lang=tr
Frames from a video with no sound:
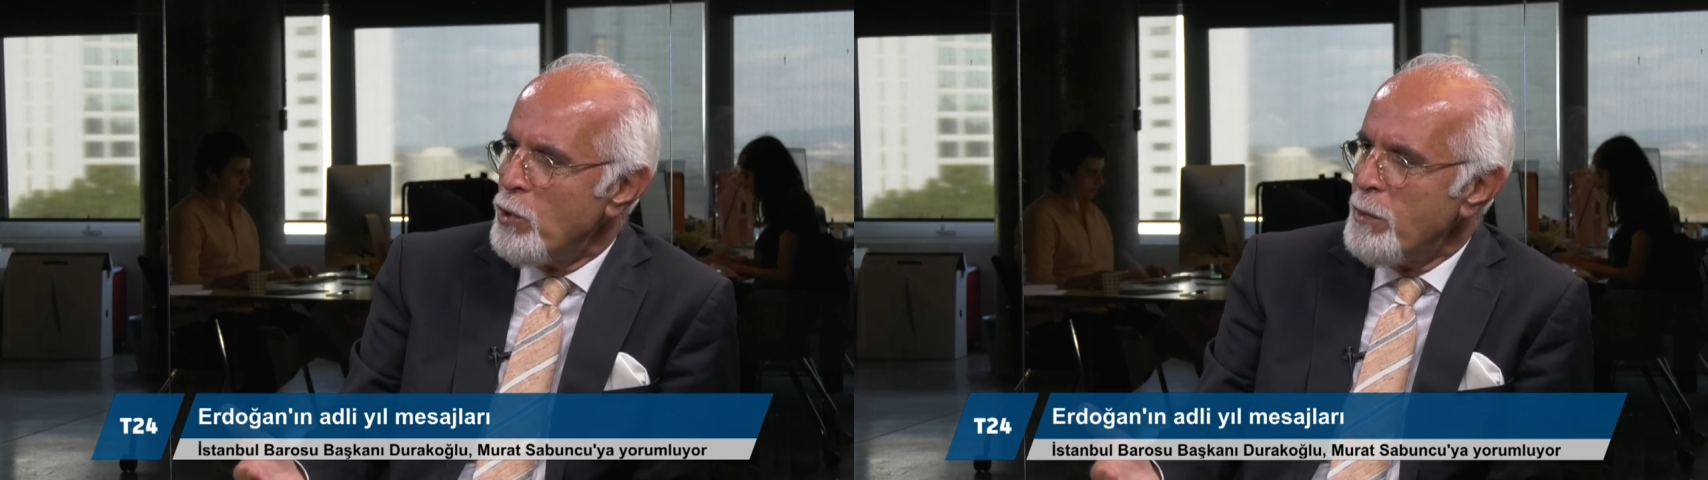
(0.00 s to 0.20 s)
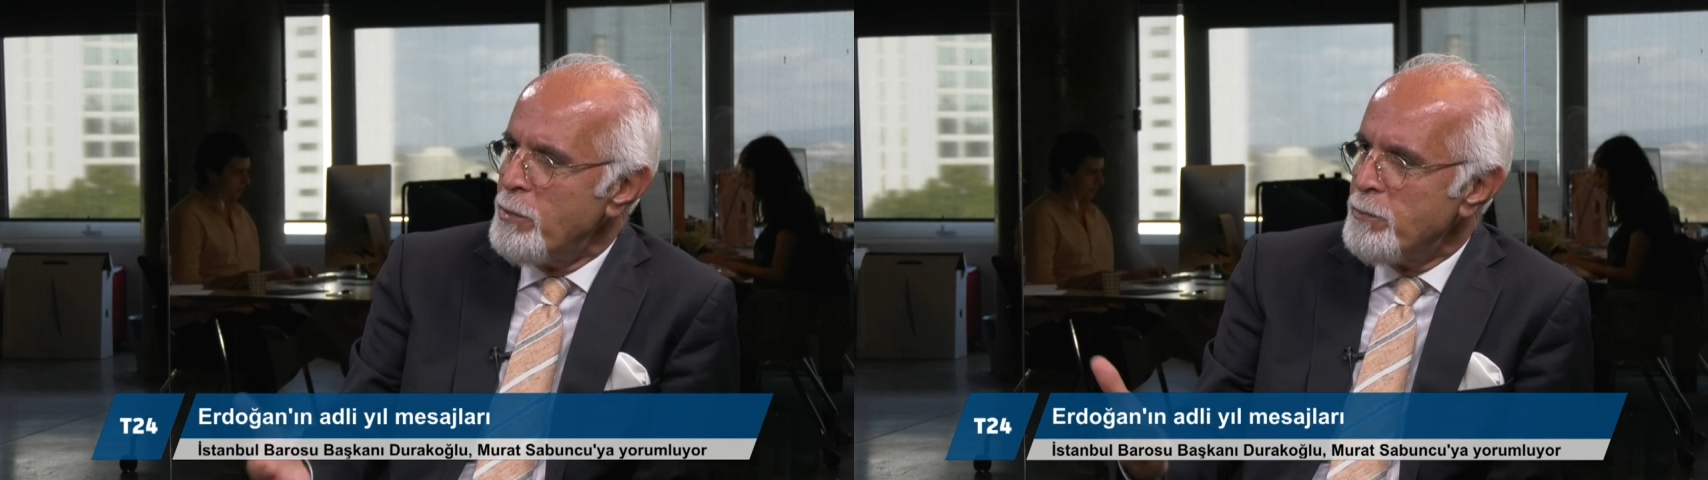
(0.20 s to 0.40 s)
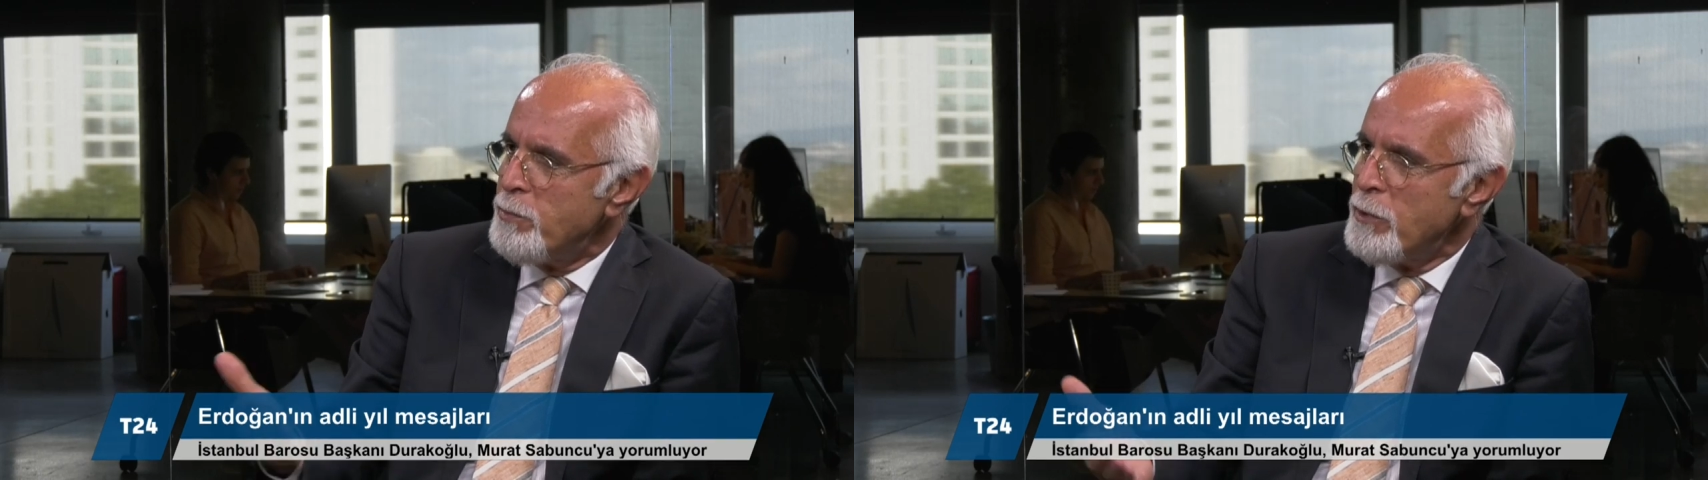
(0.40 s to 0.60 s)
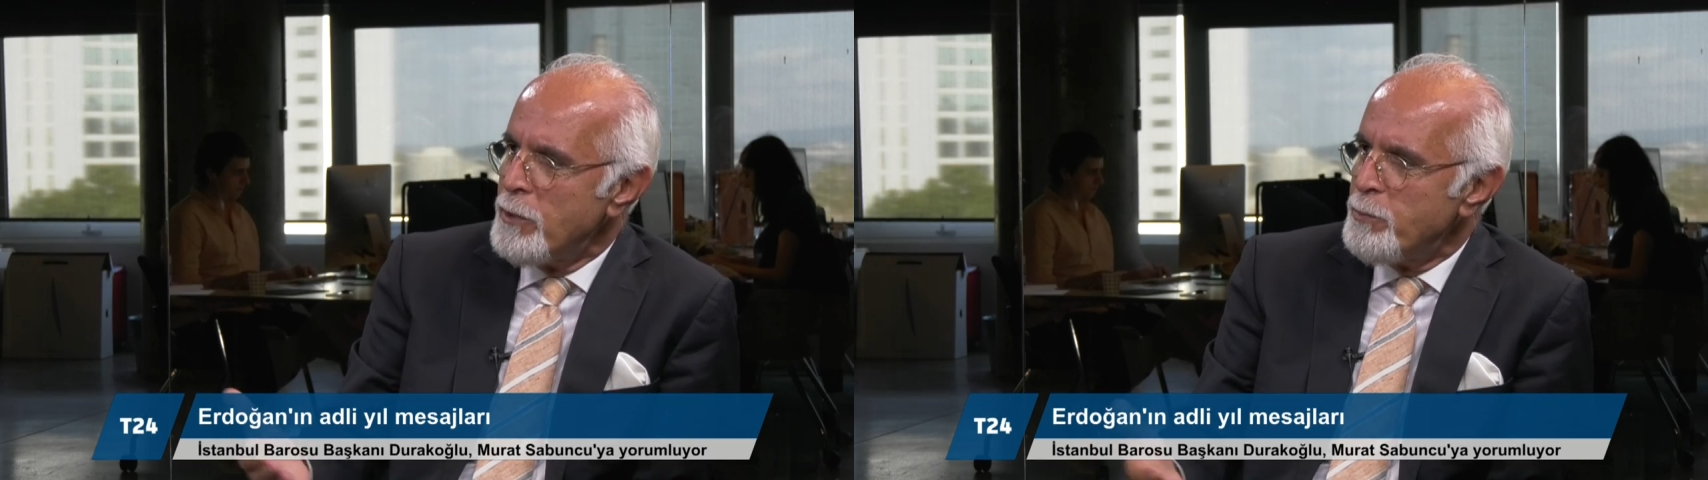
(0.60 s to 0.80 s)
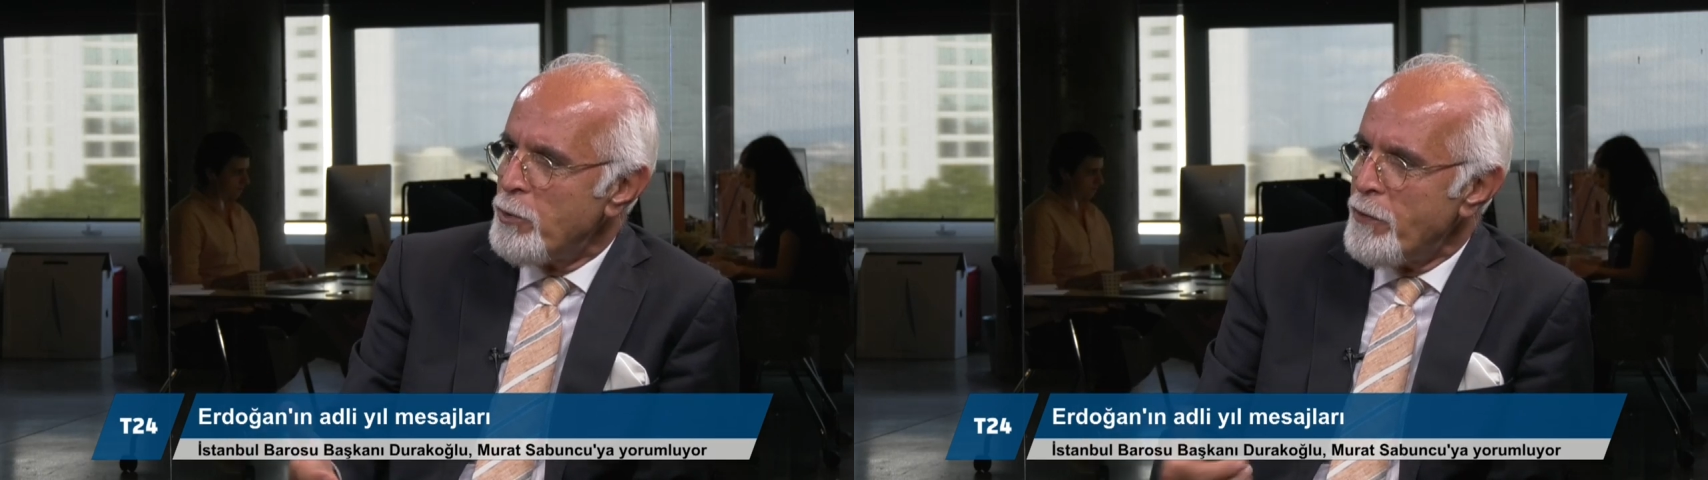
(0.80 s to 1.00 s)
Böyle bir
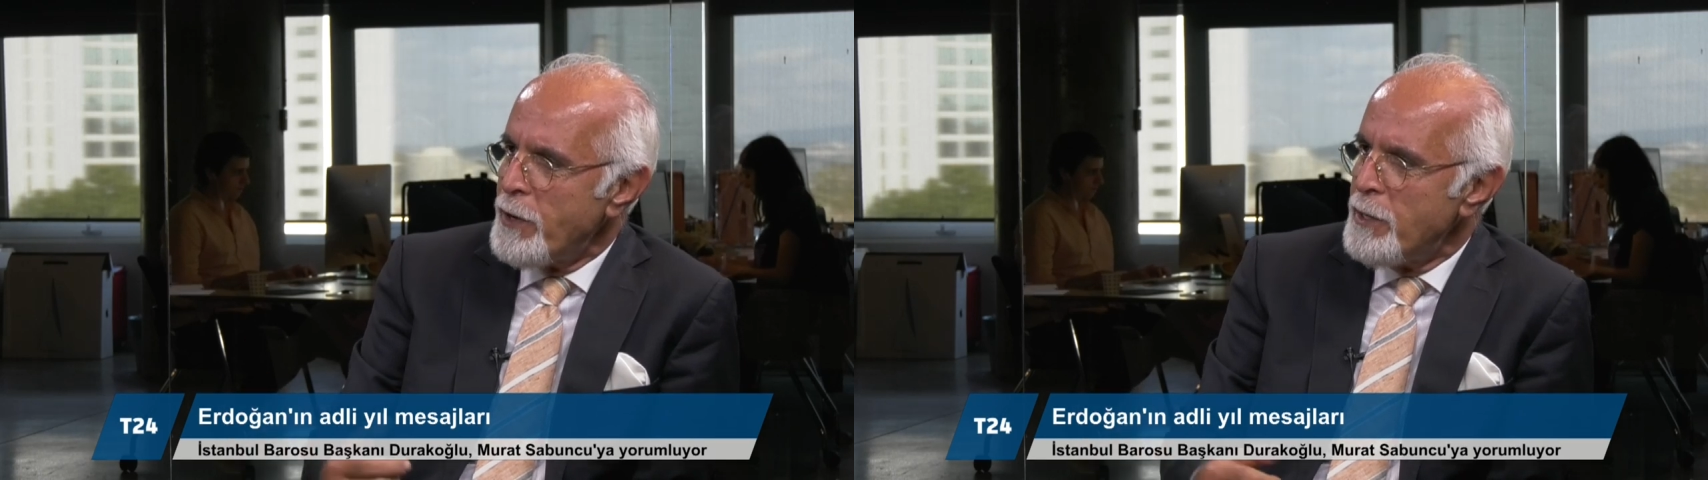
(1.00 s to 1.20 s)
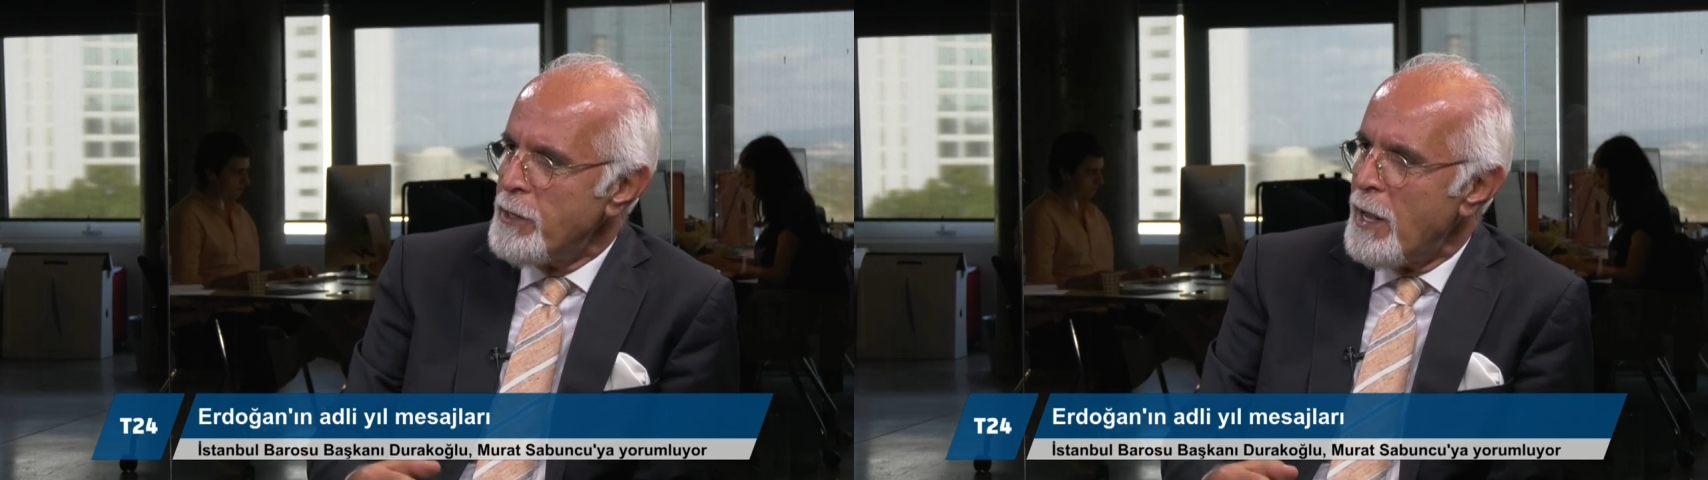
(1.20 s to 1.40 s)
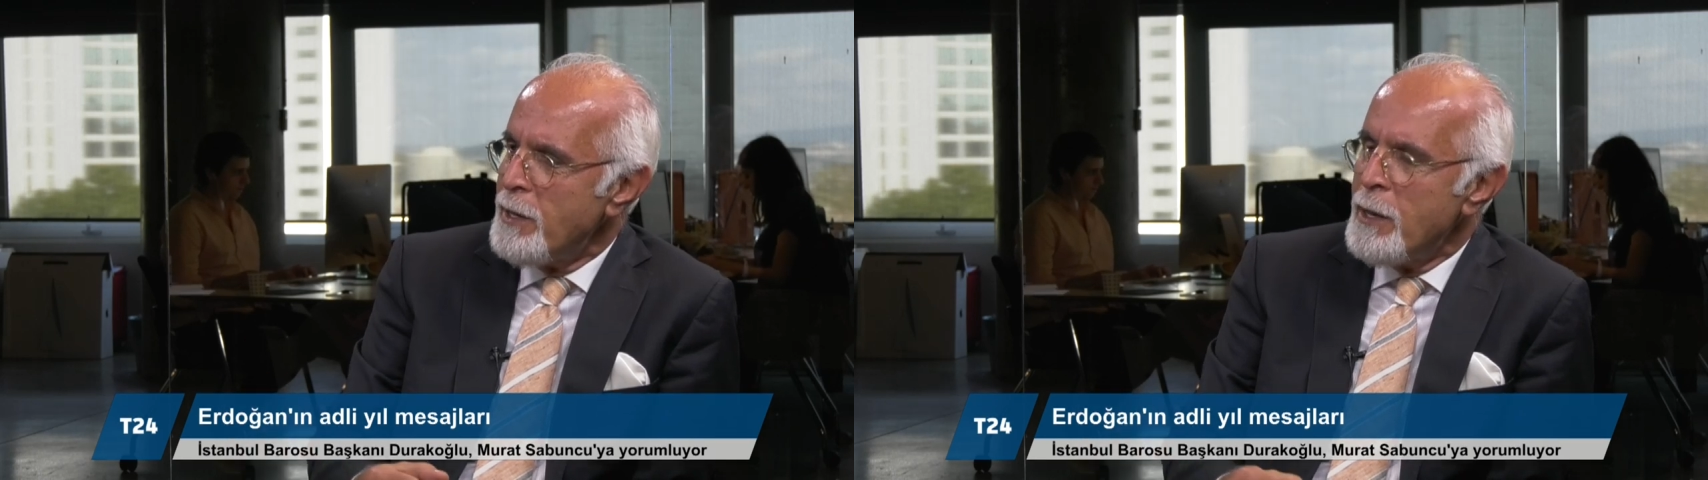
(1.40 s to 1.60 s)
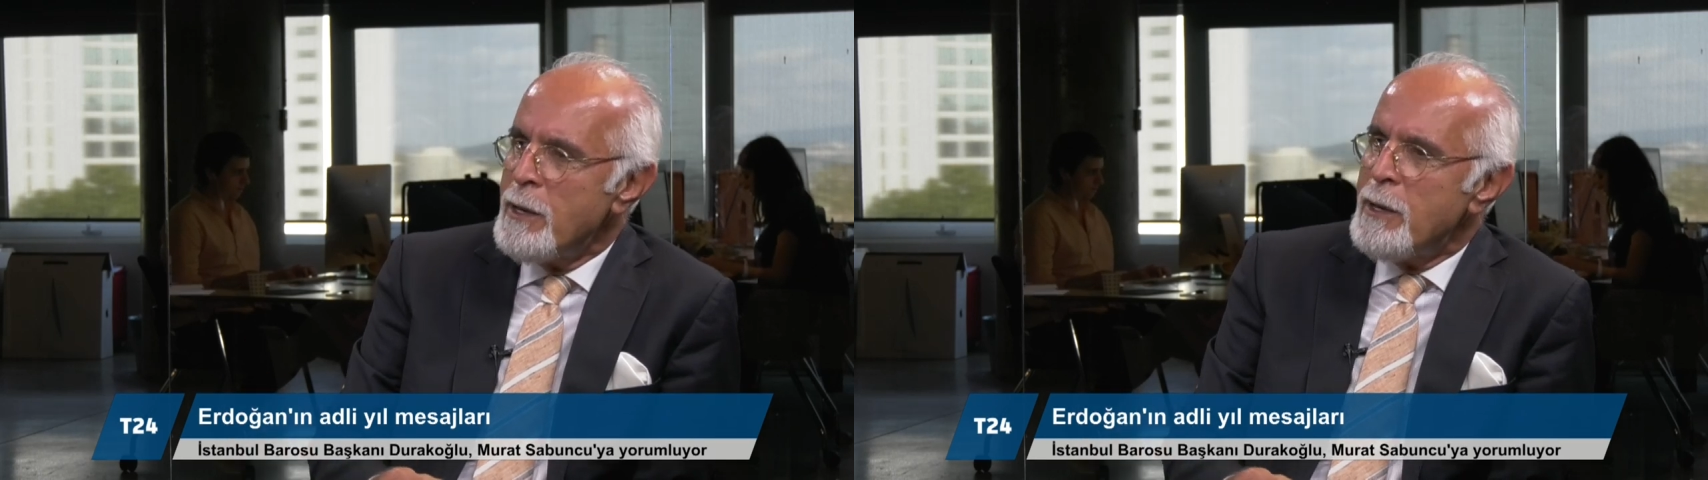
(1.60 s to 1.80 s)
e, provoke edilen